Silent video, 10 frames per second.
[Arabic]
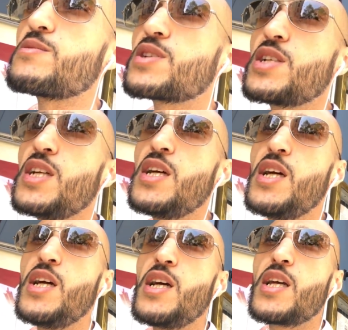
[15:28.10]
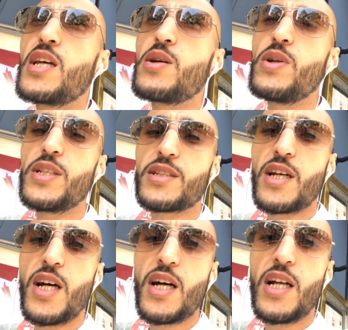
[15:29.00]
وداك الشيء كيكون عندك
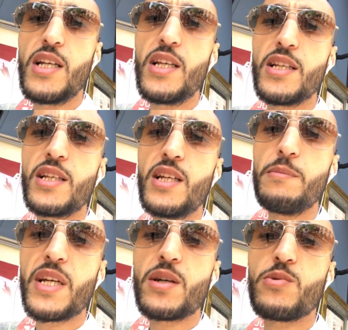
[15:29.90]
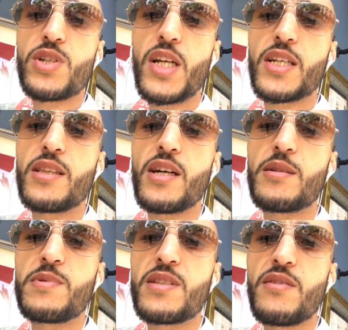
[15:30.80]
اقليه ديال ما كيكونش عليك
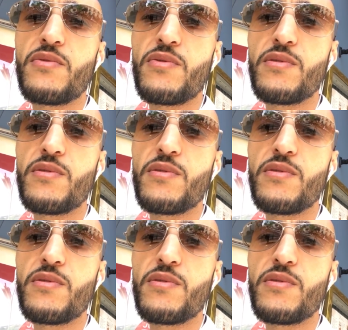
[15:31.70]
الضغط بزاف